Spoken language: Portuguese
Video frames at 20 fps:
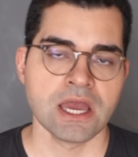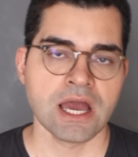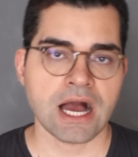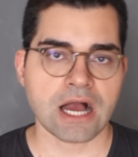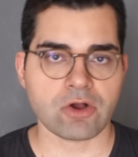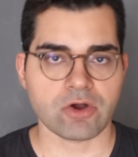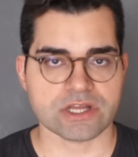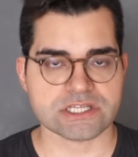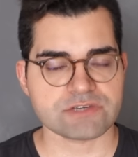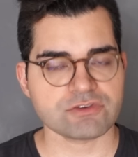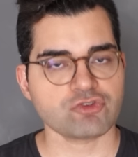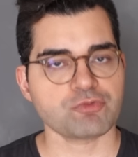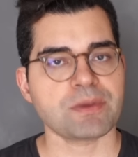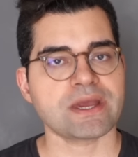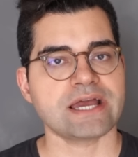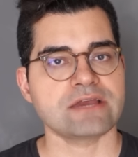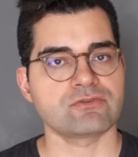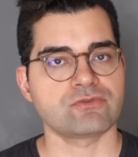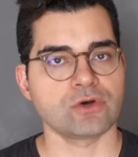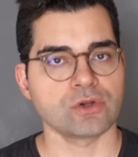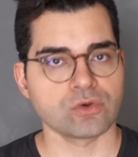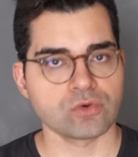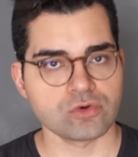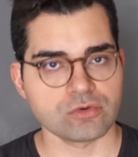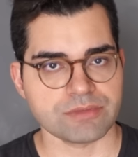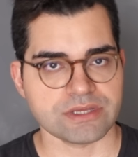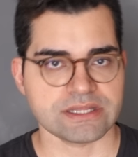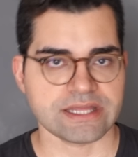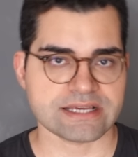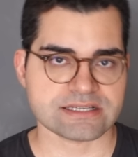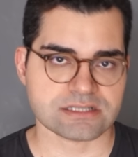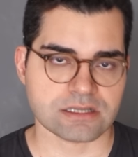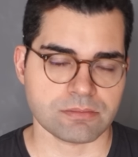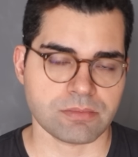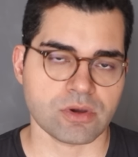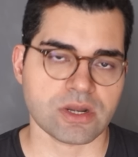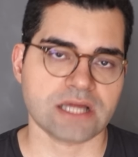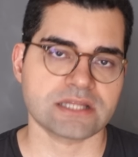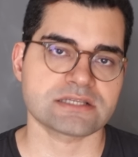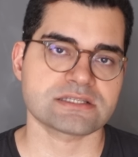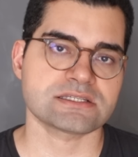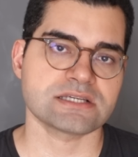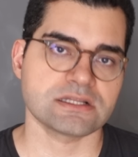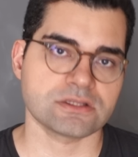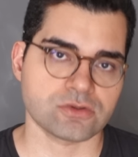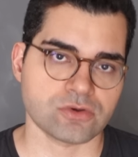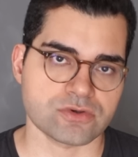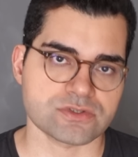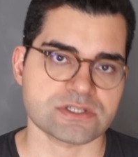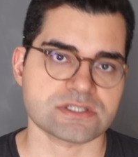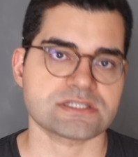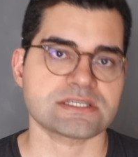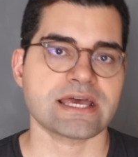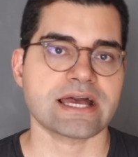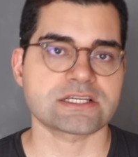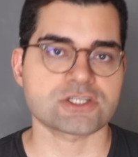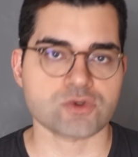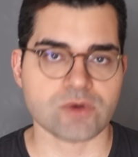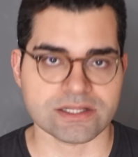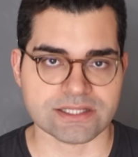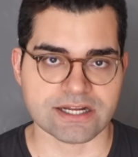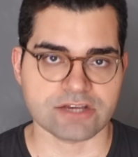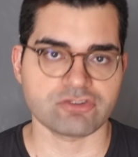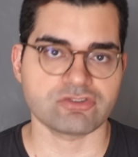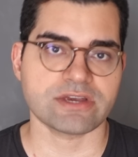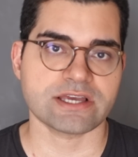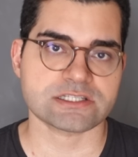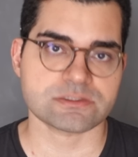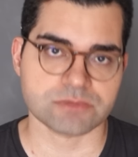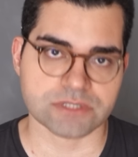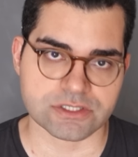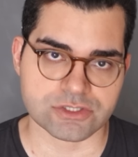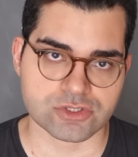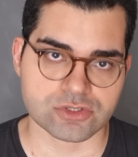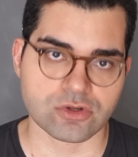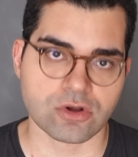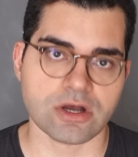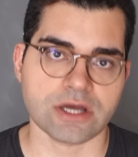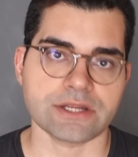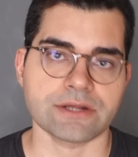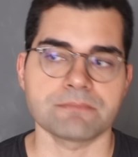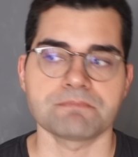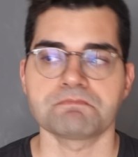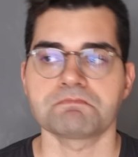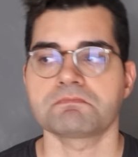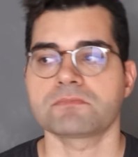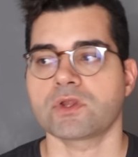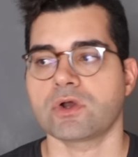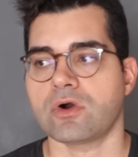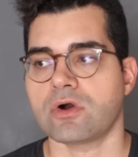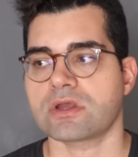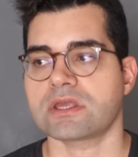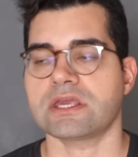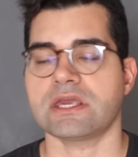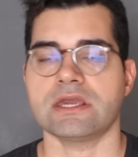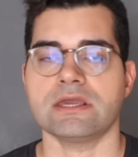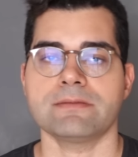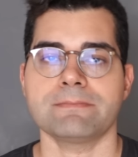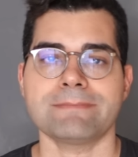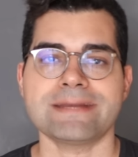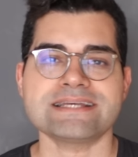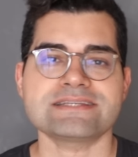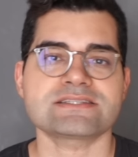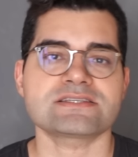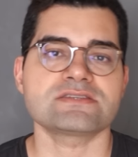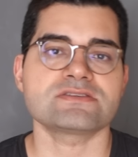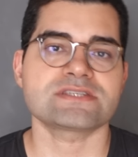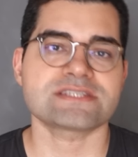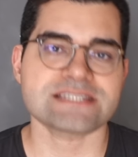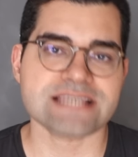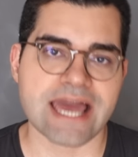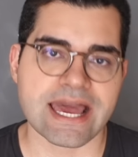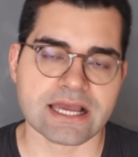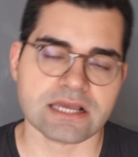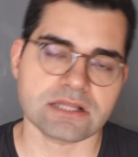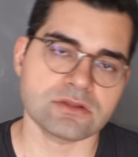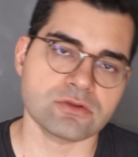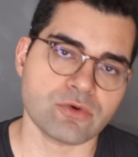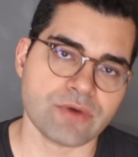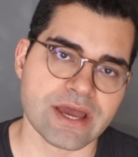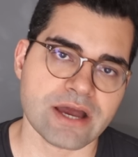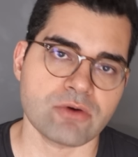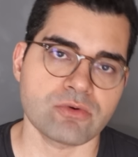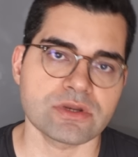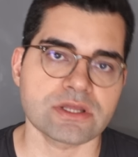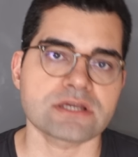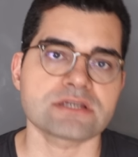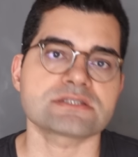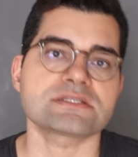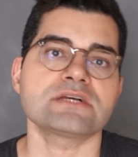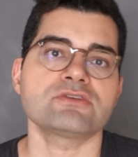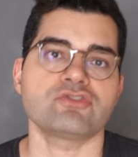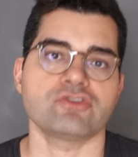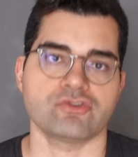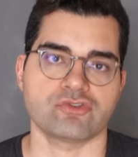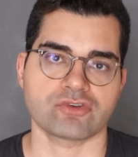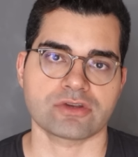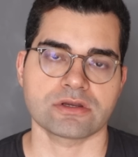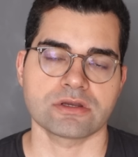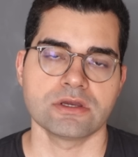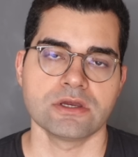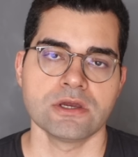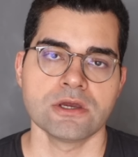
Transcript: Agora, se a gente pegar em volume, 10 temporadas, 111 sacks, quadragésimo da história, ok, mas sack não é a única estatística.